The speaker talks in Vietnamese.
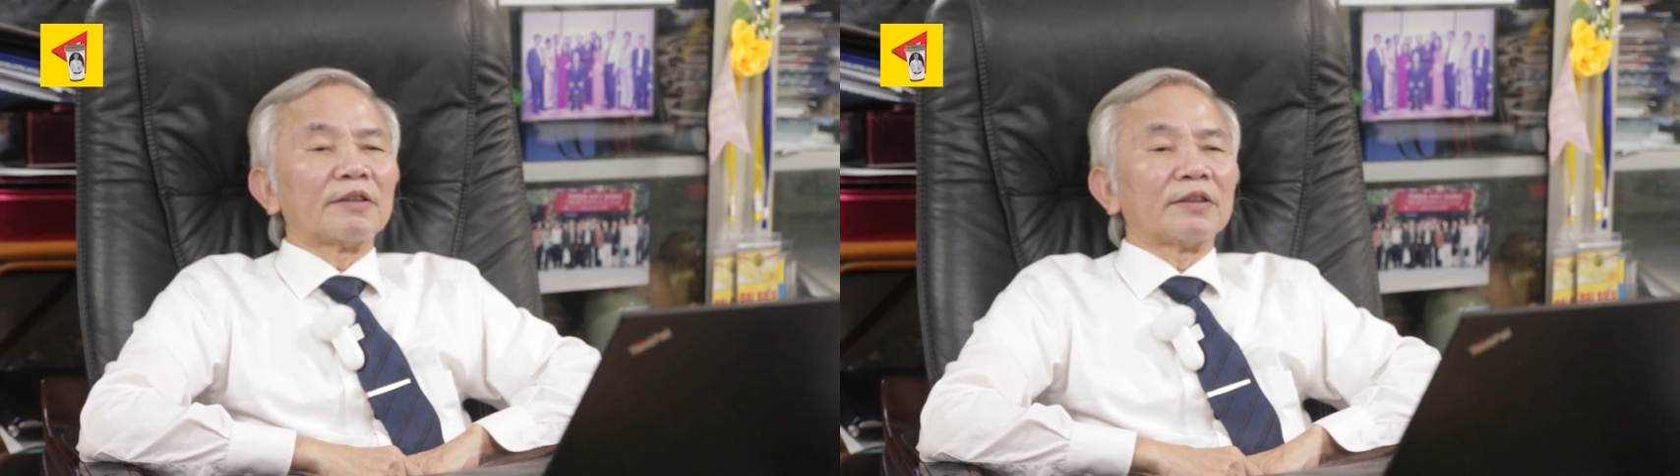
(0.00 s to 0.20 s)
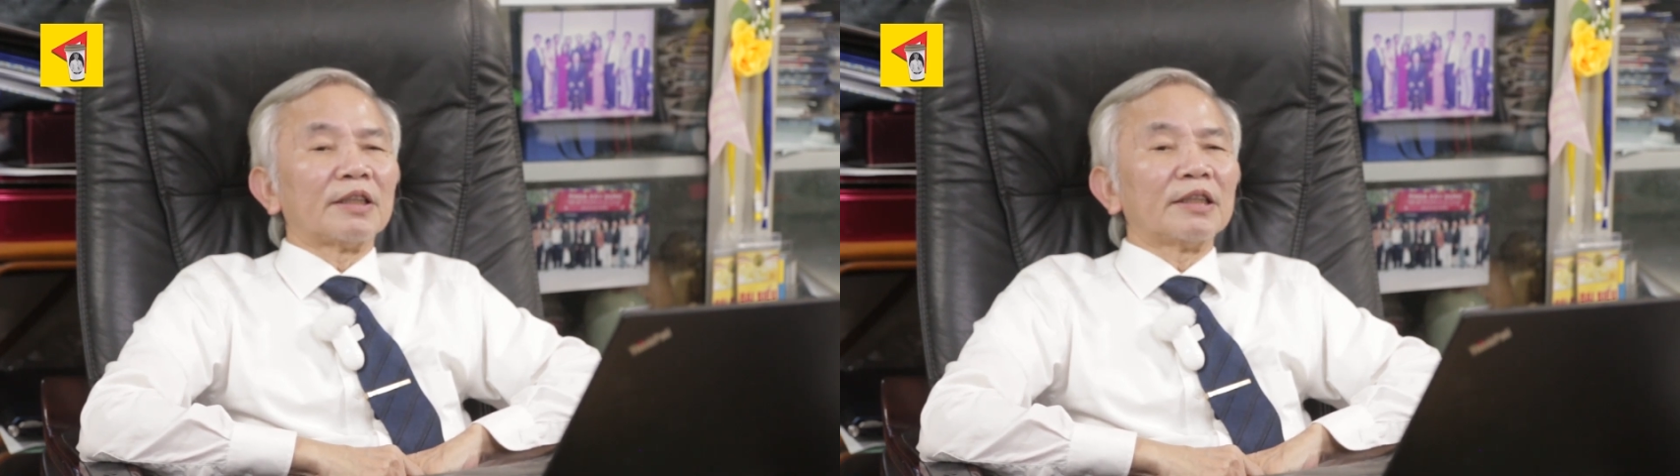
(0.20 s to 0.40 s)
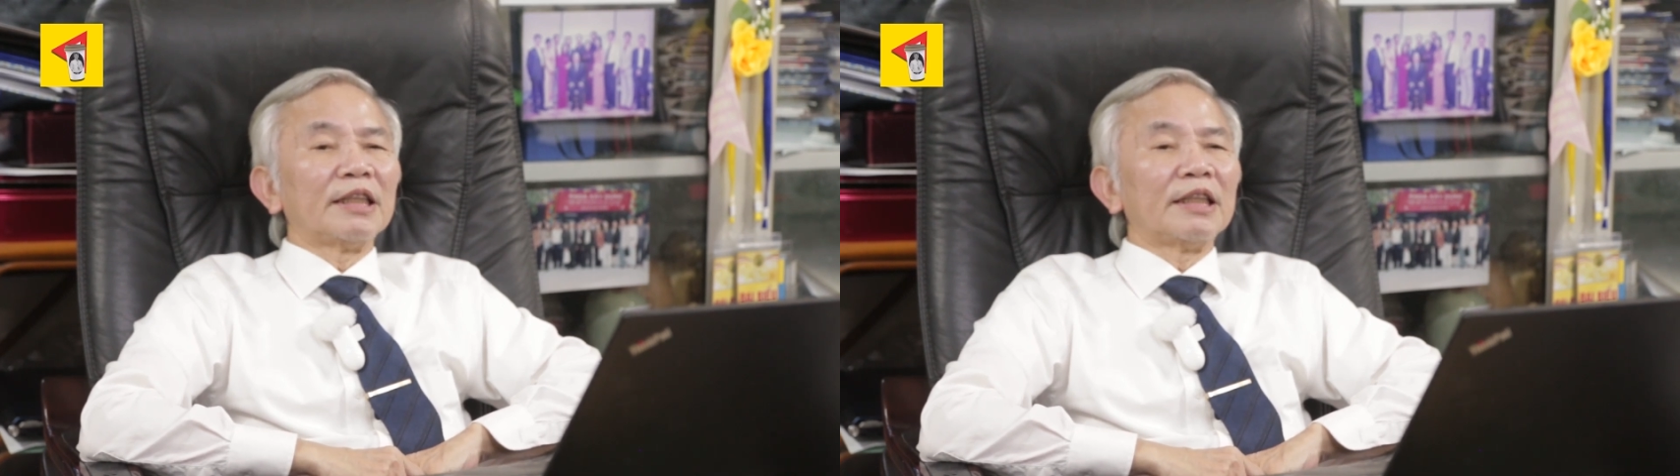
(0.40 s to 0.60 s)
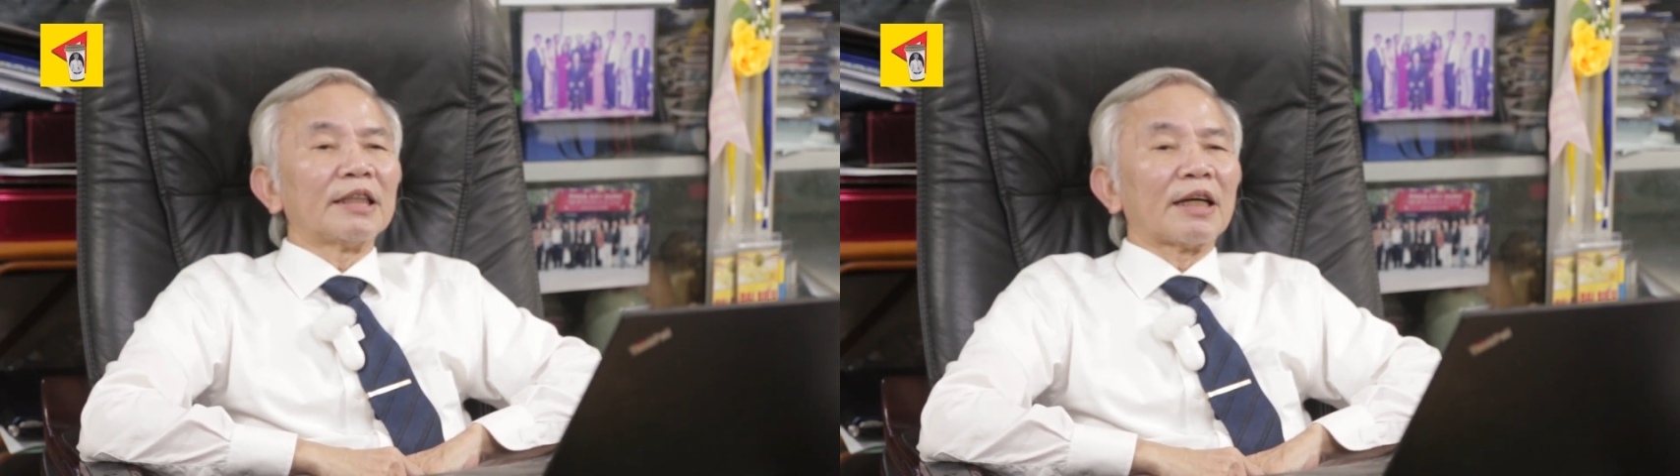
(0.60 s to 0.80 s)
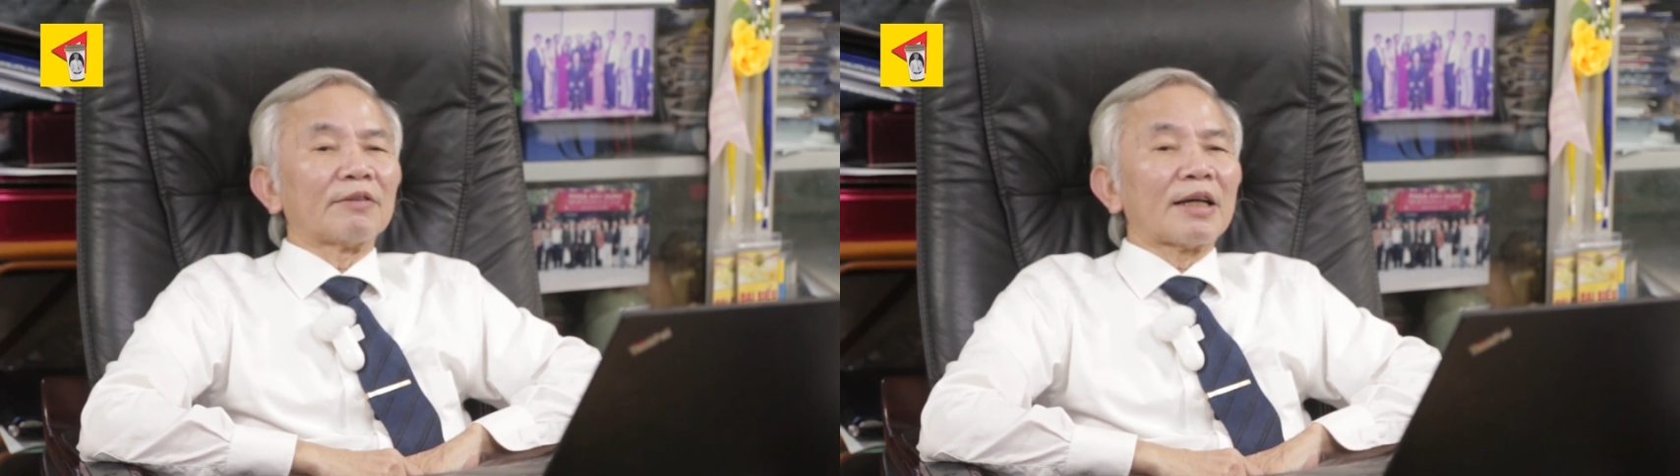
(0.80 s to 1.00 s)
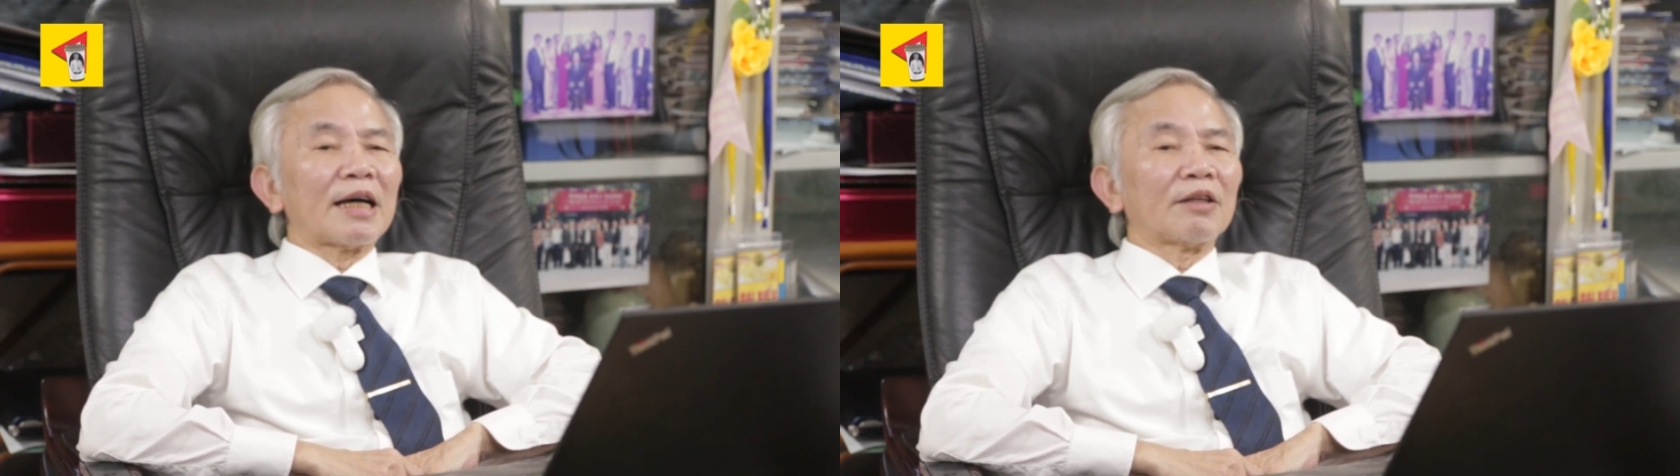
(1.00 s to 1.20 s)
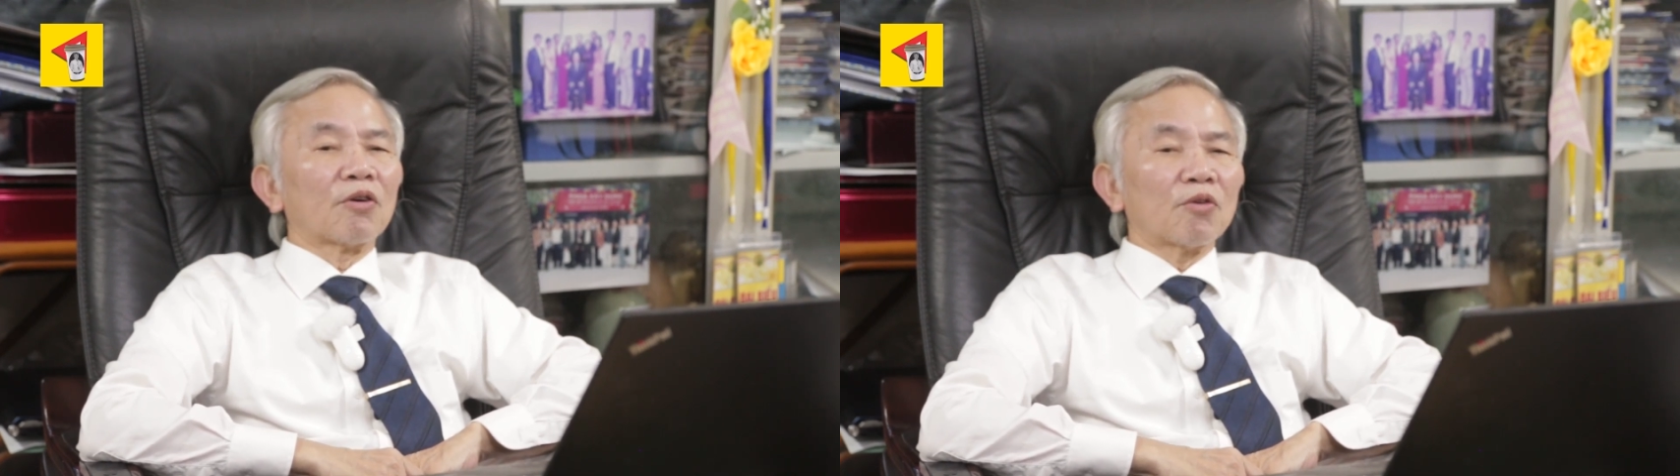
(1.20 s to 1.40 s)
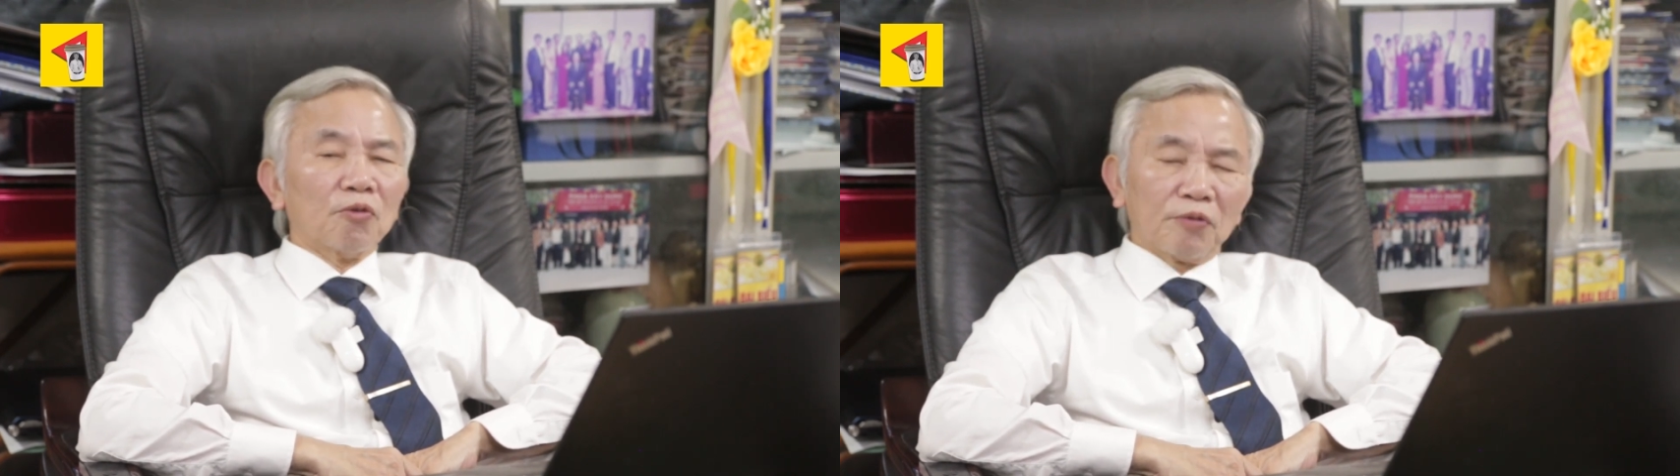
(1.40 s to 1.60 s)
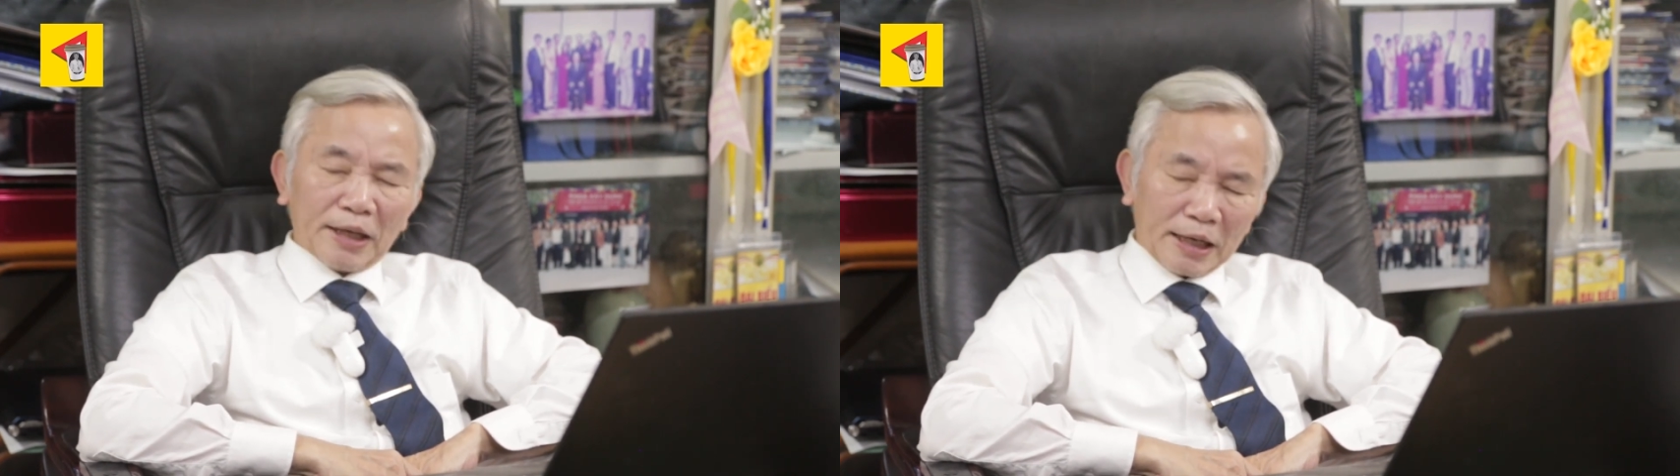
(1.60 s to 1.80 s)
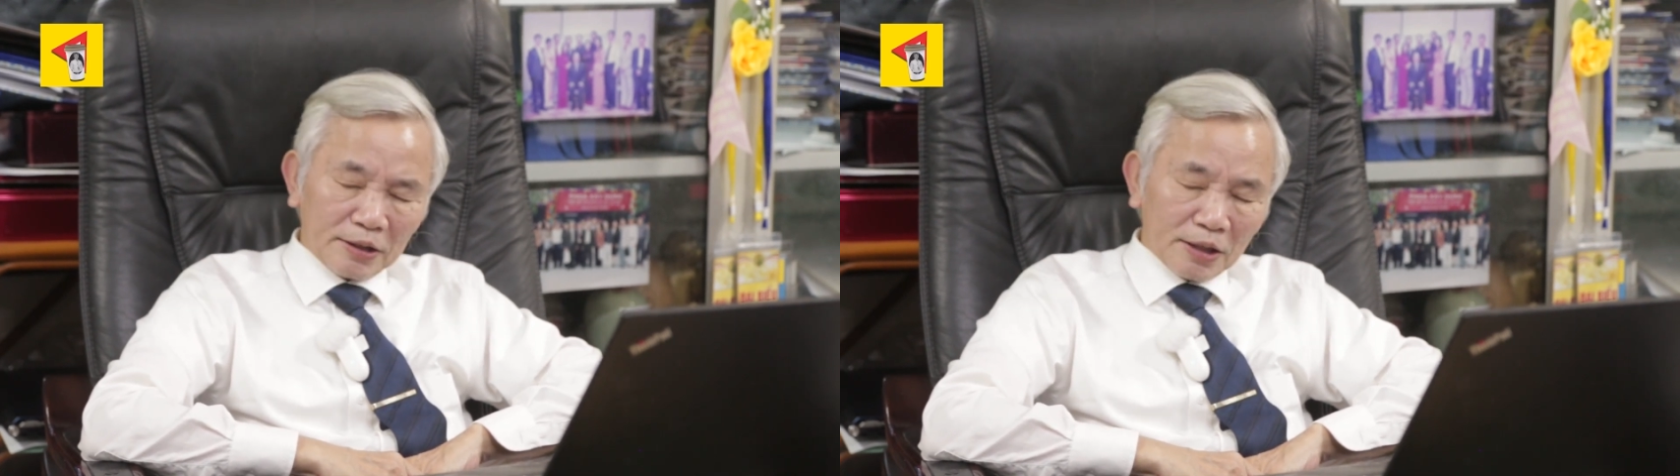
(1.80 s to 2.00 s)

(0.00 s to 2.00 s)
dỡ đi là ra nó cũng phải ảnh